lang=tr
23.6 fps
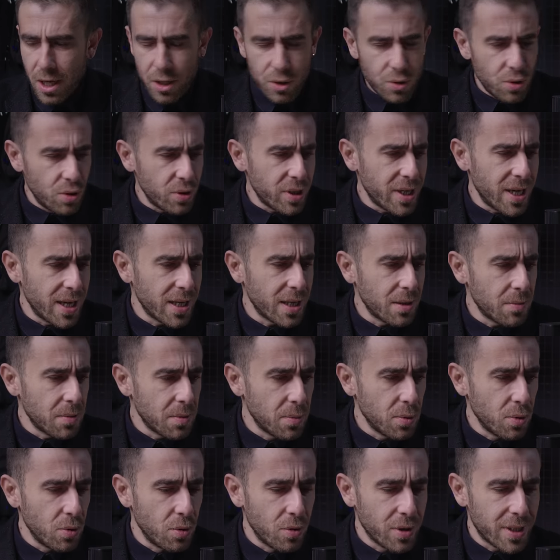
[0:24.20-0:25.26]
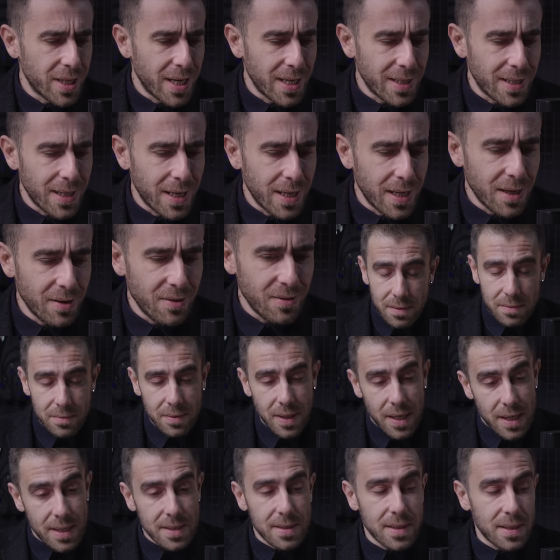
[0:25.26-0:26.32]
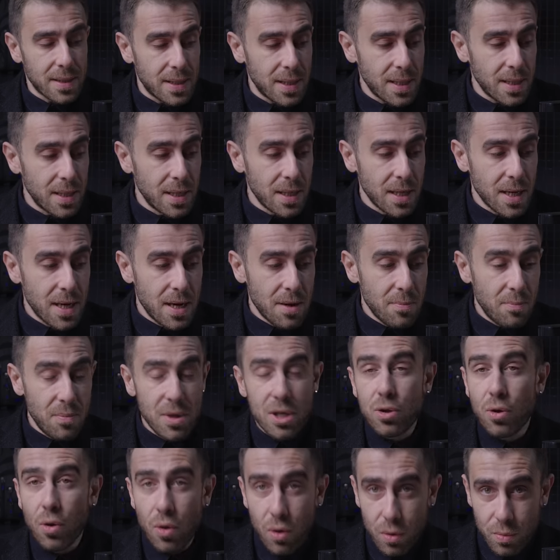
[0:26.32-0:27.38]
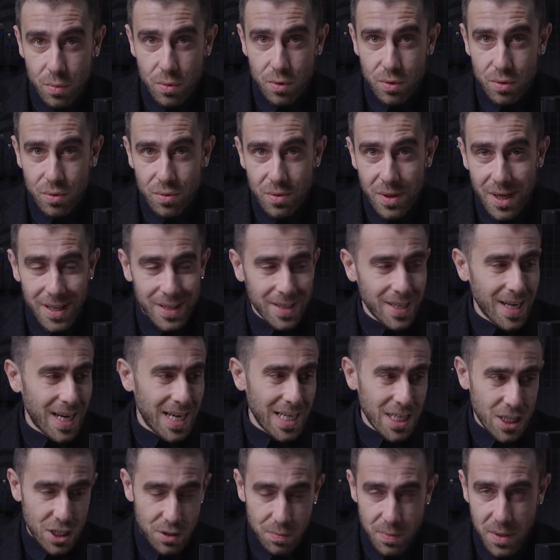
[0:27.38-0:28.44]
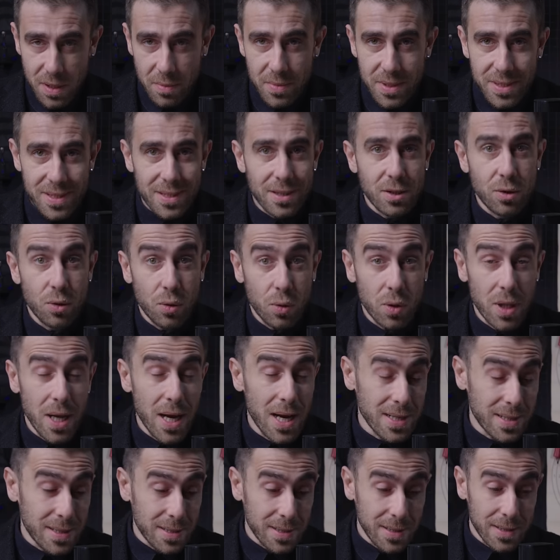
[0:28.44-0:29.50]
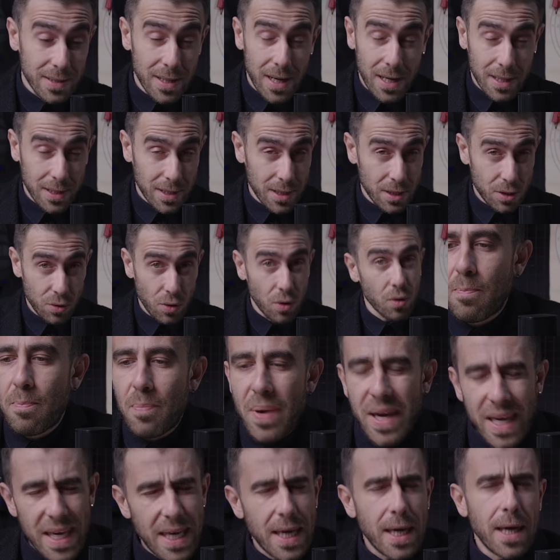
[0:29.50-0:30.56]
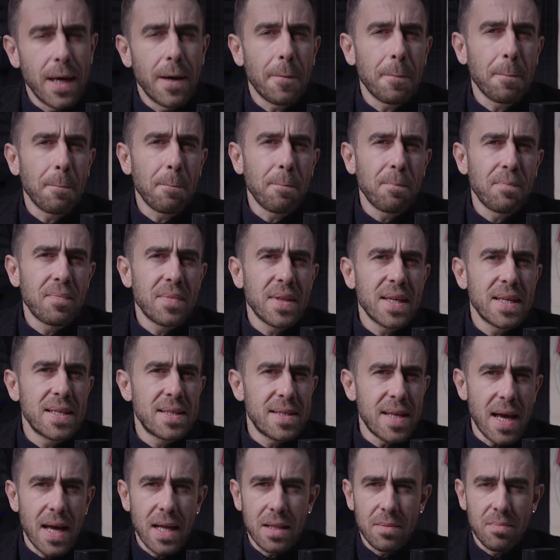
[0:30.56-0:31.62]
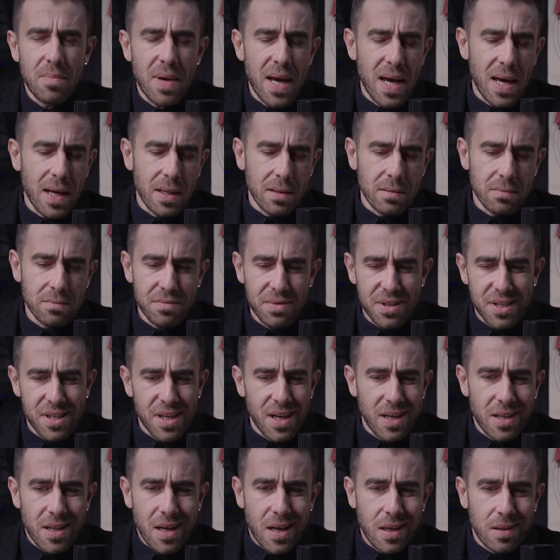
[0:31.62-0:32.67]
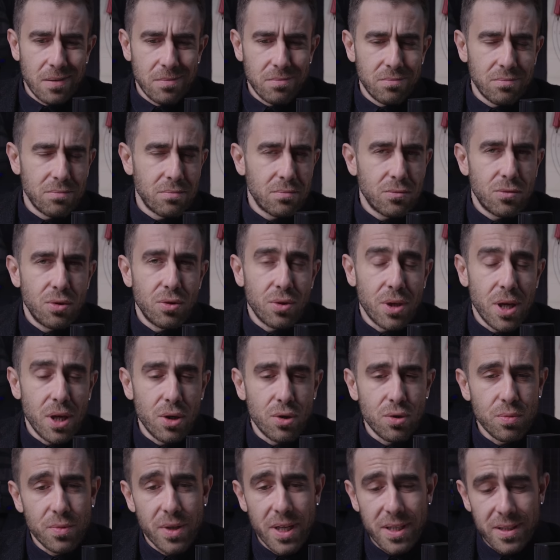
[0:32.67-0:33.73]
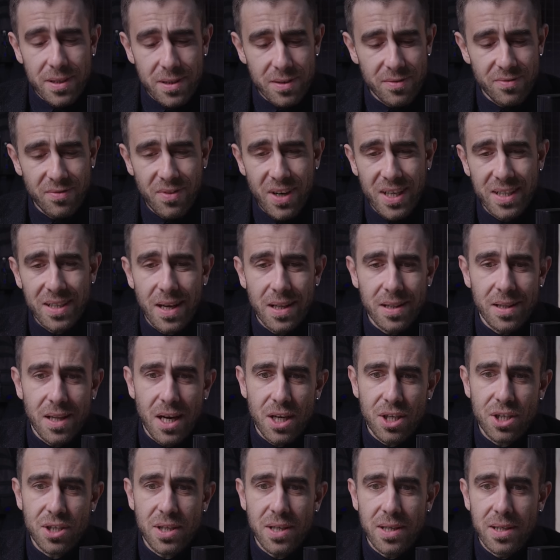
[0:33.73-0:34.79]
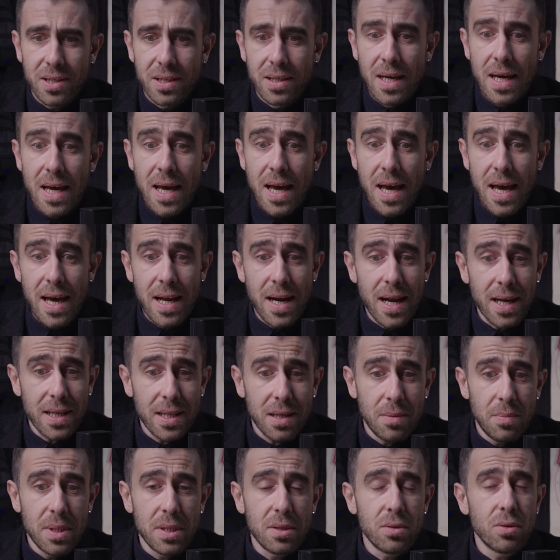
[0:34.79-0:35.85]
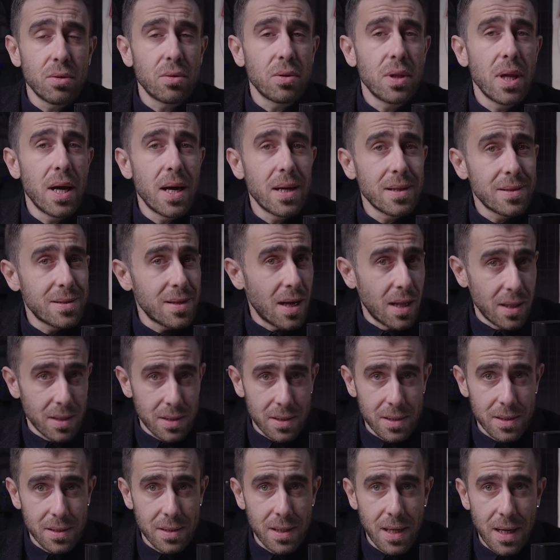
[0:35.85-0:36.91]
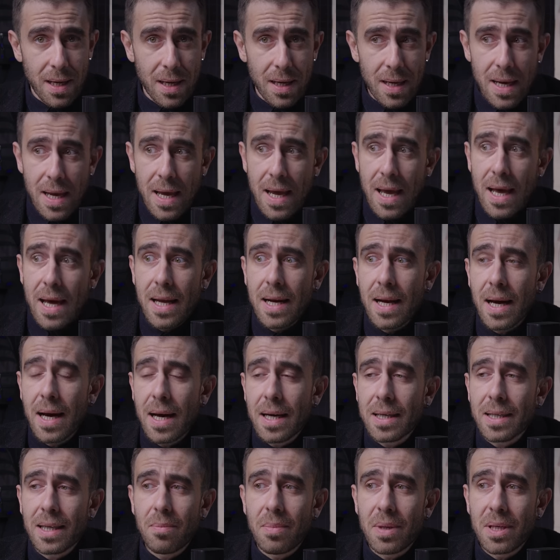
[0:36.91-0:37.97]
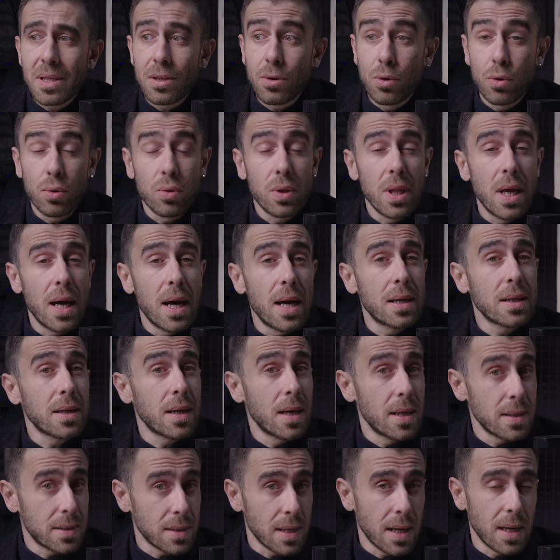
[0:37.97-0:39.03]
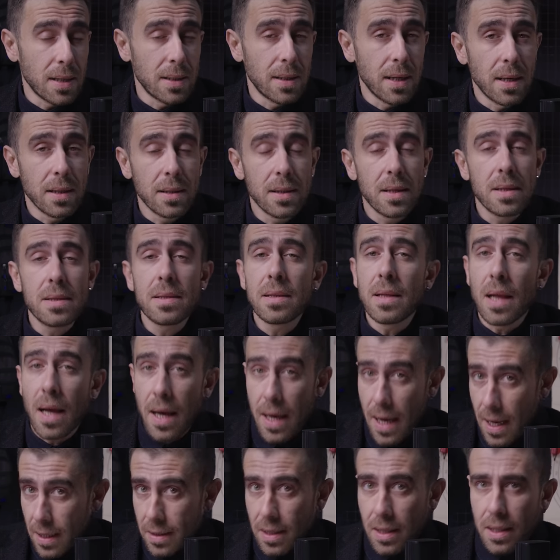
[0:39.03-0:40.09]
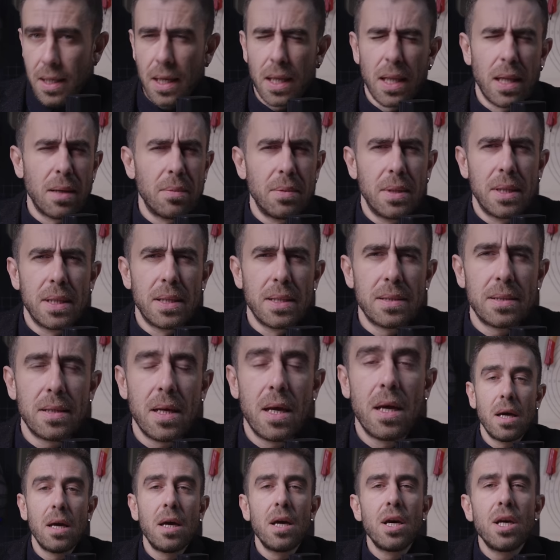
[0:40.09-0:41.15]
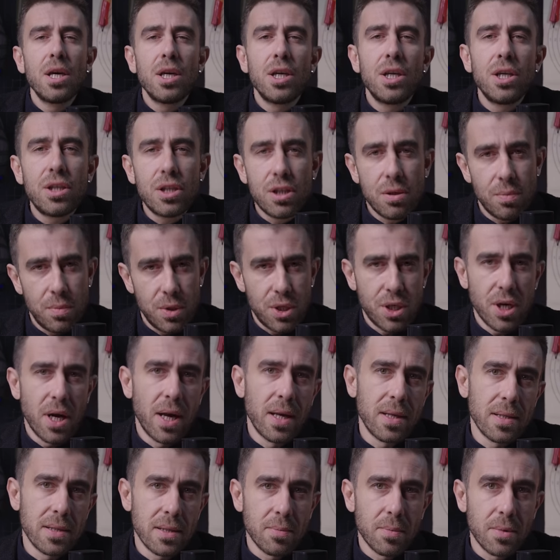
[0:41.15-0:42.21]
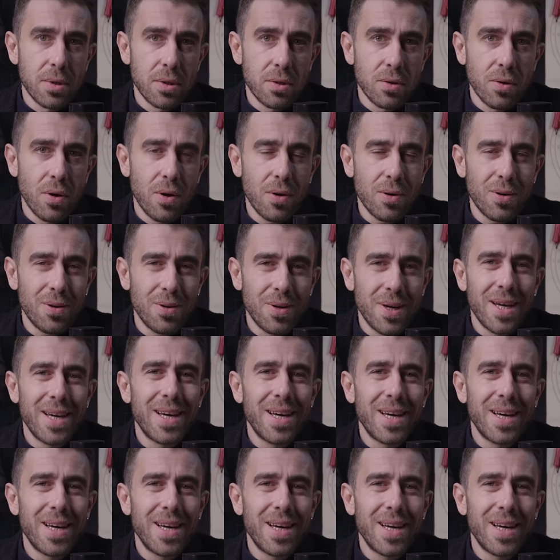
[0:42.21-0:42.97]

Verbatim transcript: Türkiye gibi bir ülkede ne yazık ki birçoğumuzun hatta hiçbirimizin nükleer sığınakları yok. Peki sen, ben, sıradan Türkiye Cumhuriyeti'nin vatandaşları herhangi bir nükleer saldırıda, herhangi bir nükleer kazada nasıl hayatta kalabiliriz? Hiç mi şansımız yok?